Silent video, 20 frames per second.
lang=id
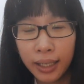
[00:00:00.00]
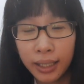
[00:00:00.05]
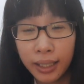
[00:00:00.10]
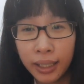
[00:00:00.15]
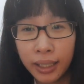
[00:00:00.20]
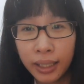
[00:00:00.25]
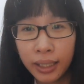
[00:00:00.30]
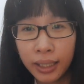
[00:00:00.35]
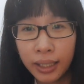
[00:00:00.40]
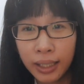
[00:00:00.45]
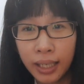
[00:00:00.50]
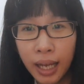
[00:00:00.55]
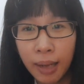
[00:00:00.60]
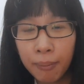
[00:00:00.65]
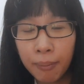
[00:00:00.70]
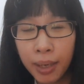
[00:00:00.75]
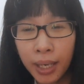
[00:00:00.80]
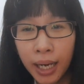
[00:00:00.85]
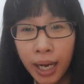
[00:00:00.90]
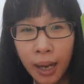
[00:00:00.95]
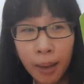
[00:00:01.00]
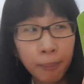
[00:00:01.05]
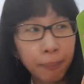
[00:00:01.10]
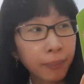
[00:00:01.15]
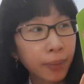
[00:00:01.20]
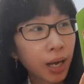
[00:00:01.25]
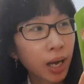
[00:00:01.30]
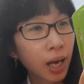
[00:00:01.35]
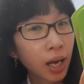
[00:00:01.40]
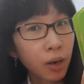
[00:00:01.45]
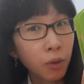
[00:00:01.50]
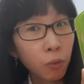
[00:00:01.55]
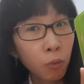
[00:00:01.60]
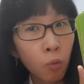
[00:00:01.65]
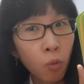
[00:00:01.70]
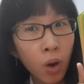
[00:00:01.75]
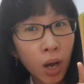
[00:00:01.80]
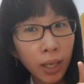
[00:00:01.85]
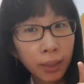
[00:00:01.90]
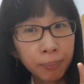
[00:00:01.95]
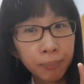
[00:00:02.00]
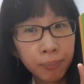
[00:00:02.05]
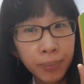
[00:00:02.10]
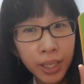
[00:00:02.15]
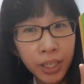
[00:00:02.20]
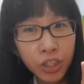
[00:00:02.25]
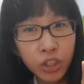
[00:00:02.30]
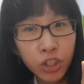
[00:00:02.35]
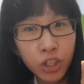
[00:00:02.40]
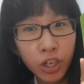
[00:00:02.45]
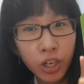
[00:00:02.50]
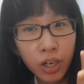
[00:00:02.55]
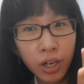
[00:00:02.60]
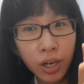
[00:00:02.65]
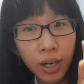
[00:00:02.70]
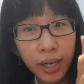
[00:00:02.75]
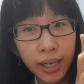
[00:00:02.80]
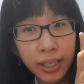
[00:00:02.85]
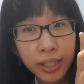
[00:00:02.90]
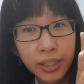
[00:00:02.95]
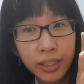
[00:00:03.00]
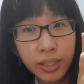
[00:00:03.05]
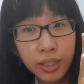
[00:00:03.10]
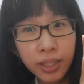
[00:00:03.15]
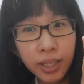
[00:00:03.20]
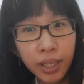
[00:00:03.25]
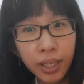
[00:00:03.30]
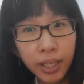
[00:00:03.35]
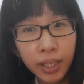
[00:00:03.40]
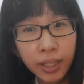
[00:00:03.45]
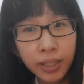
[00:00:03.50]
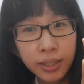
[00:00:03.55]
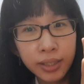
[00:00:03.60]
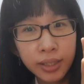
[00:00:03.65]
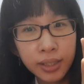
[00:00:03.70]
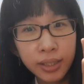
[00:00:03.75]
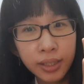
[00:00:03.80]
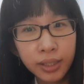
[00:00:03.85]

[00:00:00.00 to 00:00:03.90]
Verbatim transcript: Ini gambar apa? What picture is this?